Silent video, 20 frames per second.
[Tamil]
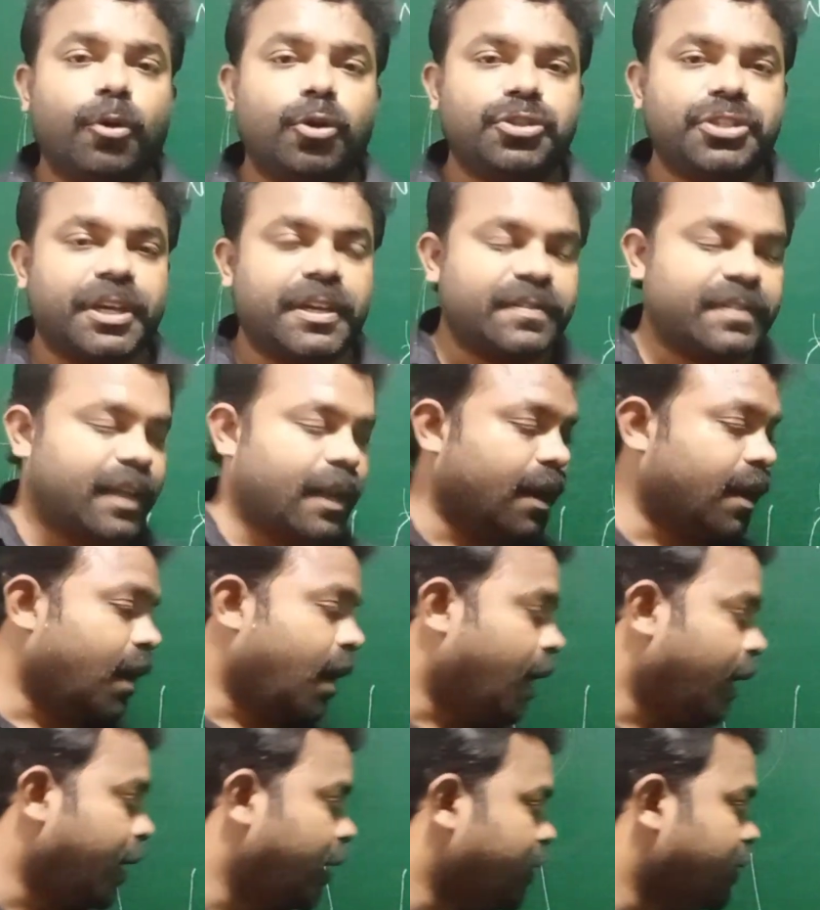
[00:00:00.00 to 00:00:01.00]
போர்ச்சுகீசியர்கள்
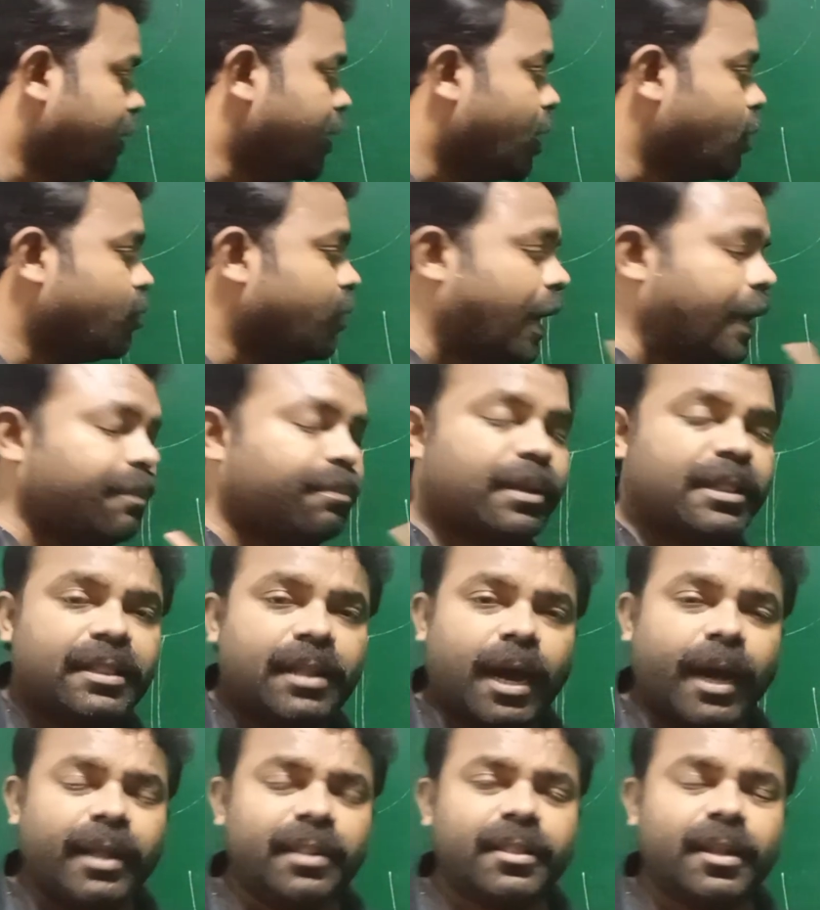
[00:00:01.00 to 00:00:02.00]
ஆயிரத்தி நானூற்றி ஐம்பத்தி
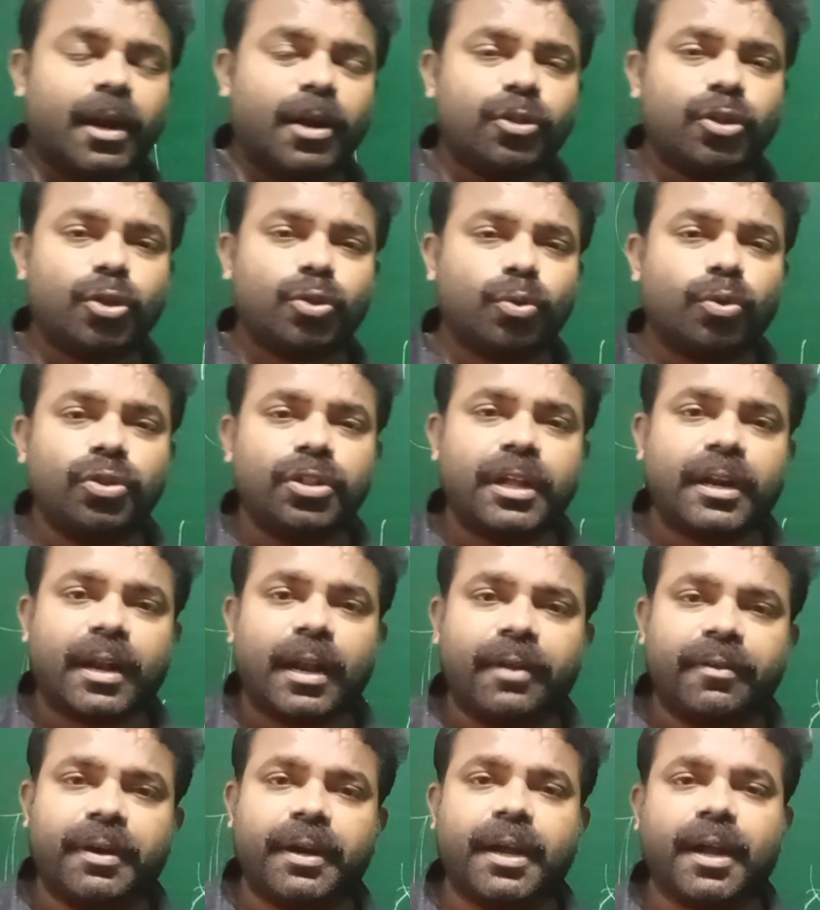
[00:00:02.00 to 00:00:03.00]
ஆயிரத்தி நானூற்றி தொண்ணூற்றி
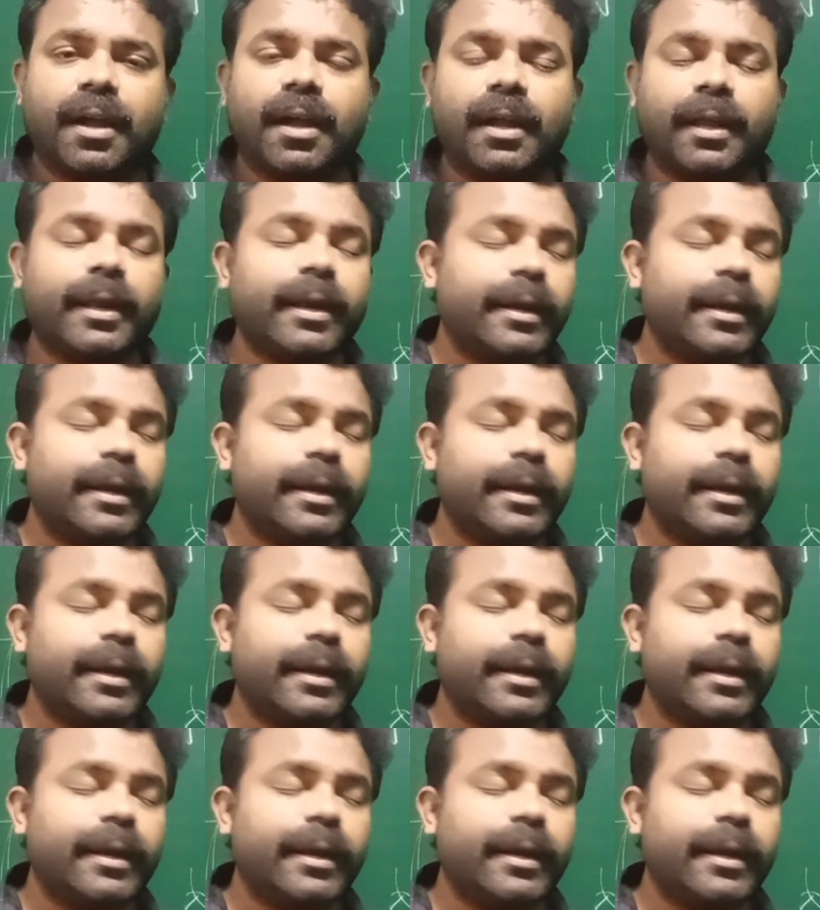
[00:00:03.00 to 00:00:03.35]
எட்டுலேயே வந்துட்டாங்க